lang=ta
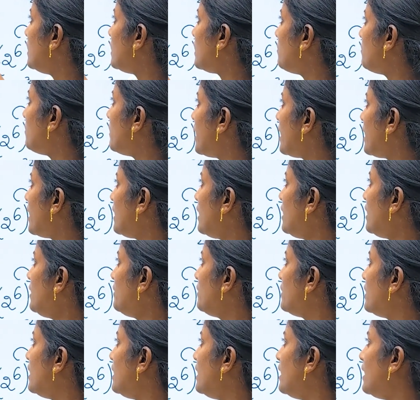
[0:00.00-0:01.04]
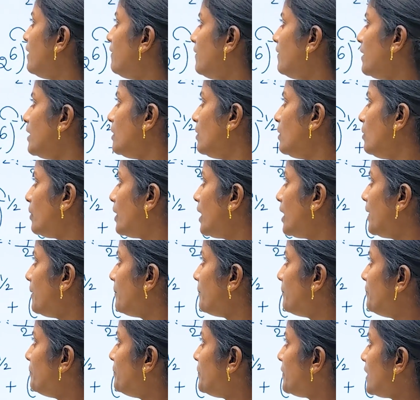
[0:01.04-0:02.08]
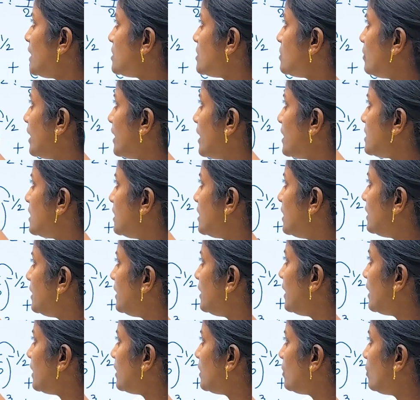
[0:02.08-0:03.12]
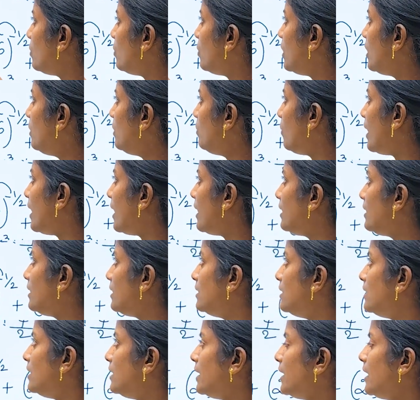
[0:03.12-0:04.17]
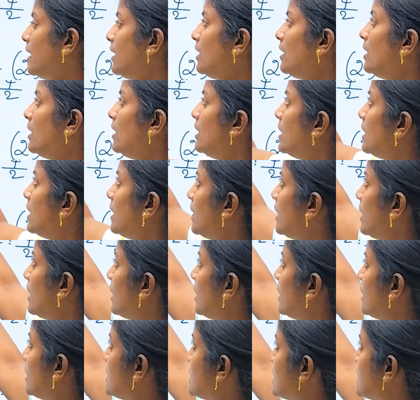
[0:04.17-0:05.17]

ரிமைனிங் லெவன் ஓகே ஸோ நெக்ஸ்ட் இந்த த்ரீ எடுத்துக்கோங்க ஒன் தேர்ட்டீன் இங்கே